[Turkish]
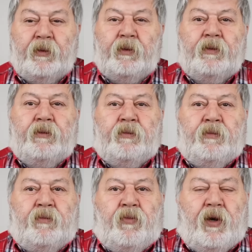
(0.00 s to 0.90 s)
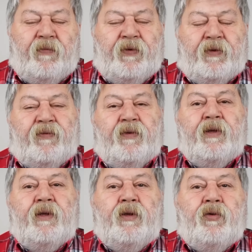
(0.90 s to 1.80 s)
e, muhalefet
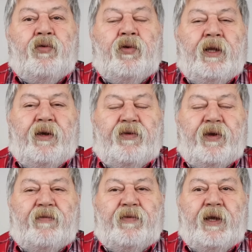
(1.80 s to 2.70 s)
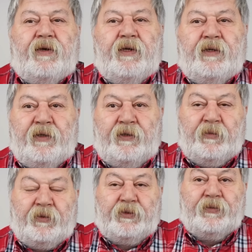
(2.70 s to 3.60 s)
üyeleri tarafından
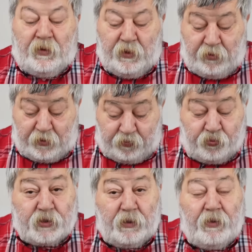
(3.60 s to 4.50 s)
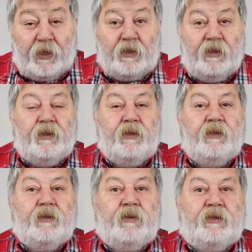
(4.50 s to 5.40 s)
reddedilmiş. Evet bu sabah
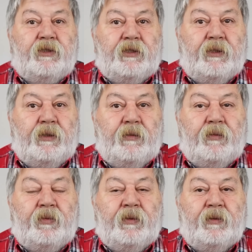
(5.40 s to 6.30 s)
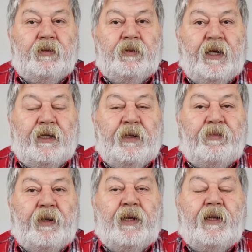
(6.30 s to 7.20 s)
e, şimdi bir e,
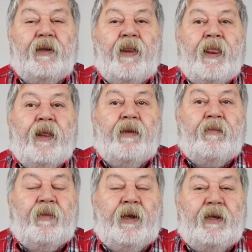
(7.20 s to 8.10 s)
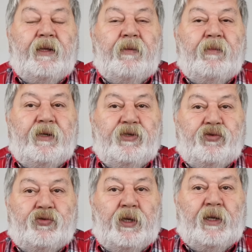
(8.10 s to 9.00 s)
HDP'li belediye
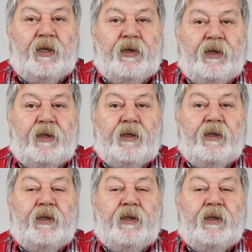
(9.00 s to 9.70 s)
meclis üyeleri